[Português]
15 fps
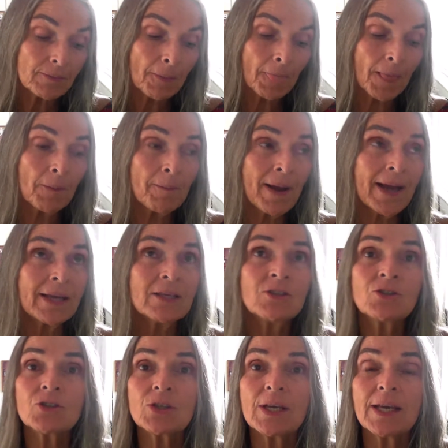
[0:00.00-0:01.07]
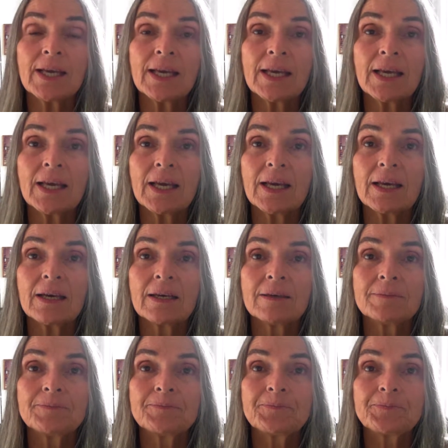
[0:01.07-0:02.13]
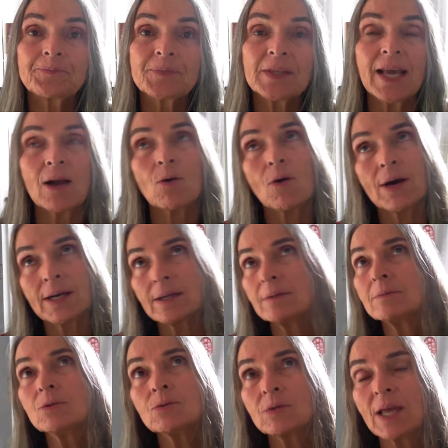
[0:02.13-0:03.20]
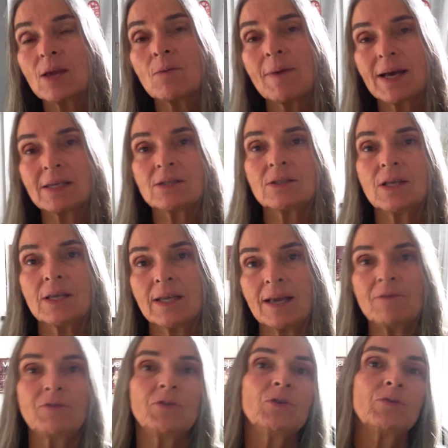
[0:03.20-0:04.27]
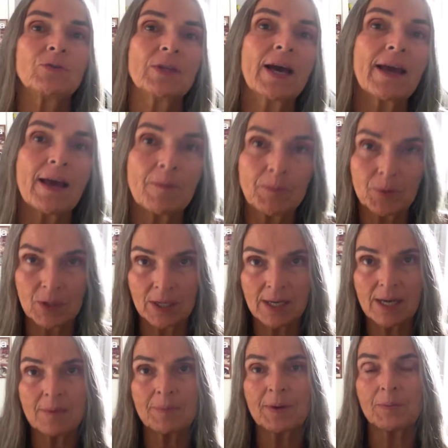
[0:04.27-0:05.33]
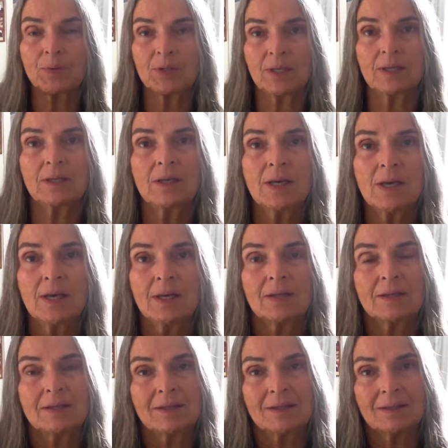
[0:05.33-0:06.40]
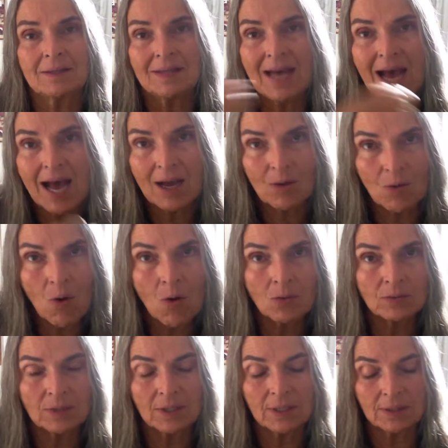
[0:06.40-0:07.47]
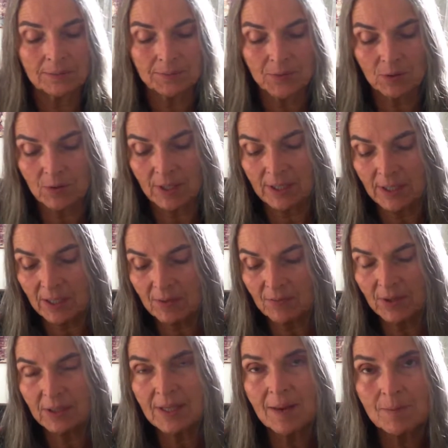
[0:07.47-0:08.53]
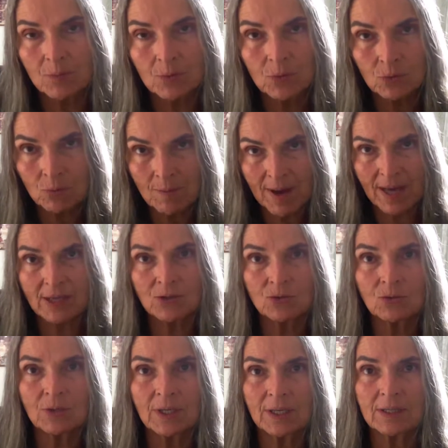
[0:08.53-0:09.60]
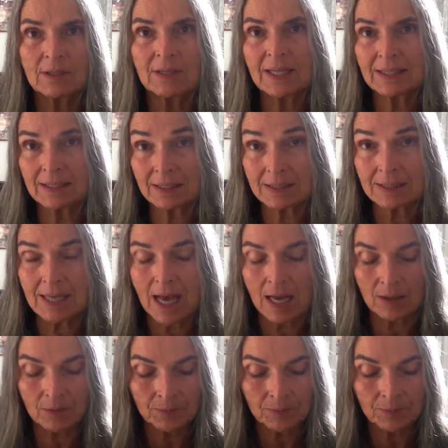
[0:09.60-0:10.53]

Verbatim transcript: Mas é, e agora não tenho mais ninguém vivo da época, né, para poder dar conta. Eu teria que inventar muito mais do que necessário.